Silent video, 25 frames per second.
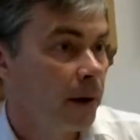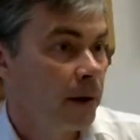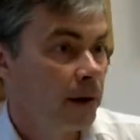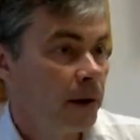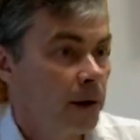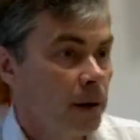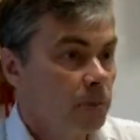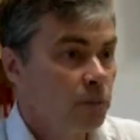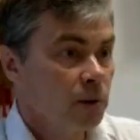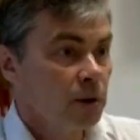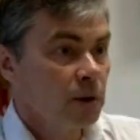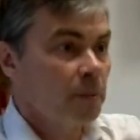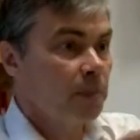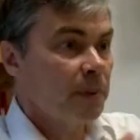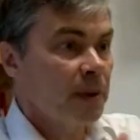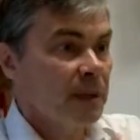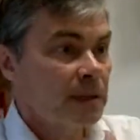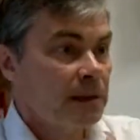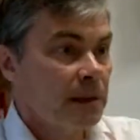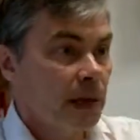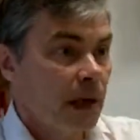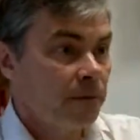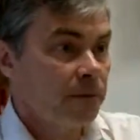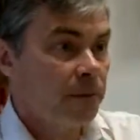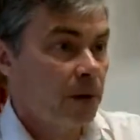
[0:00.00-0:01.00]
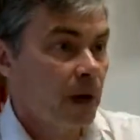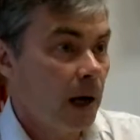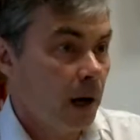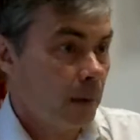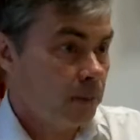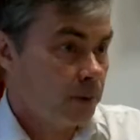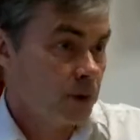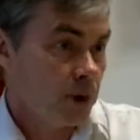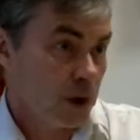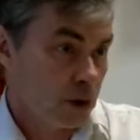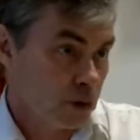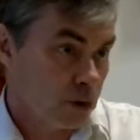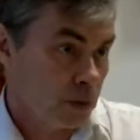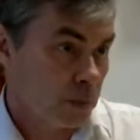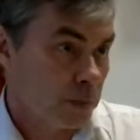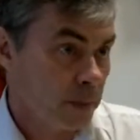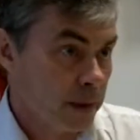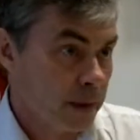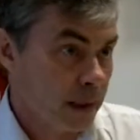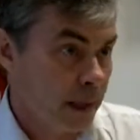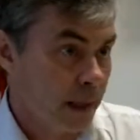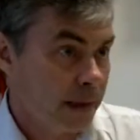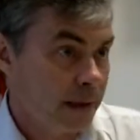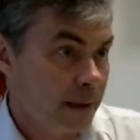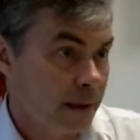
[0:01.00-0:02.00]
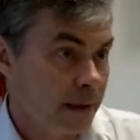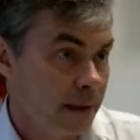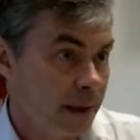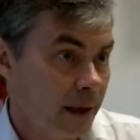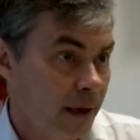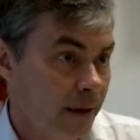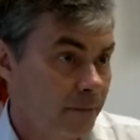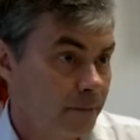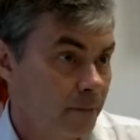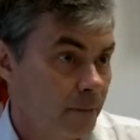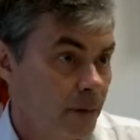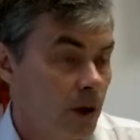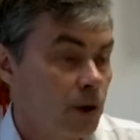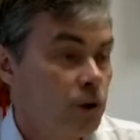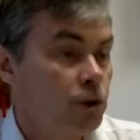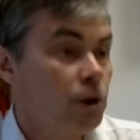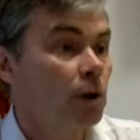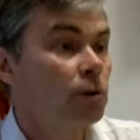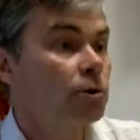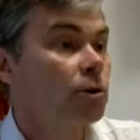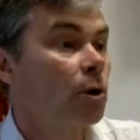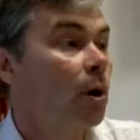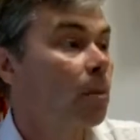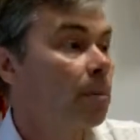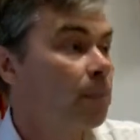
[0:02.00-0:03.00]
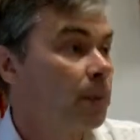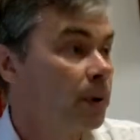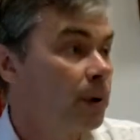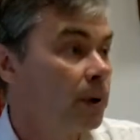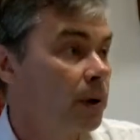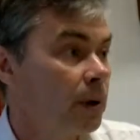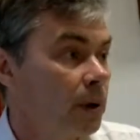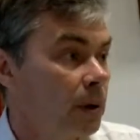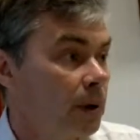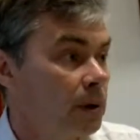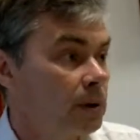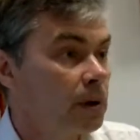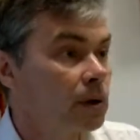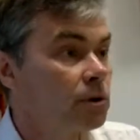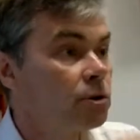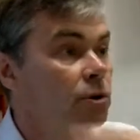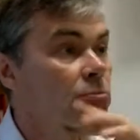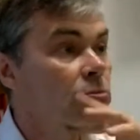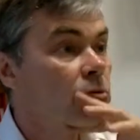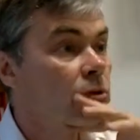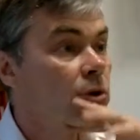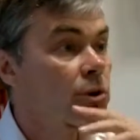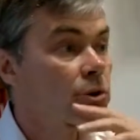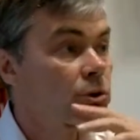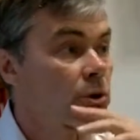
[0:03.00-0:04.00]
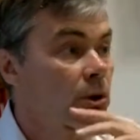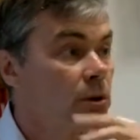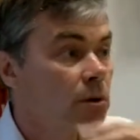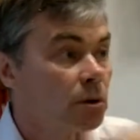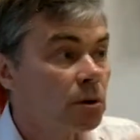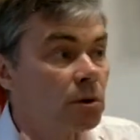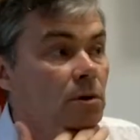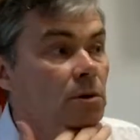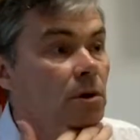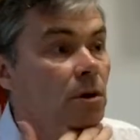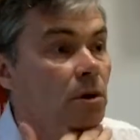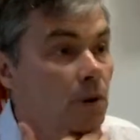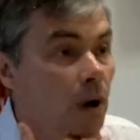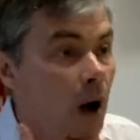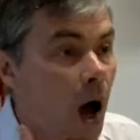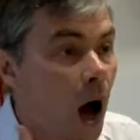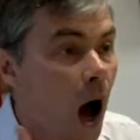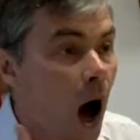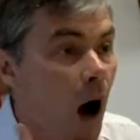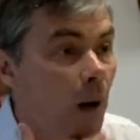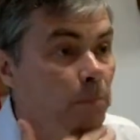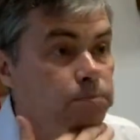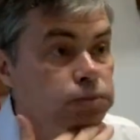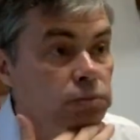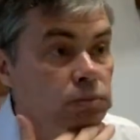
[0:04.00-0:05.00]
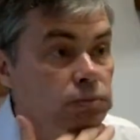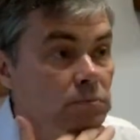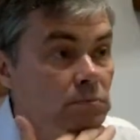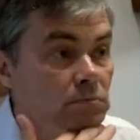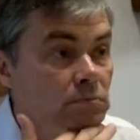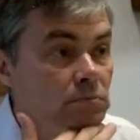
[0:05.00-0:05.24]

К нему не представь, а сейчас уже понятно, да? Шатоп. Значит, счет такой ап.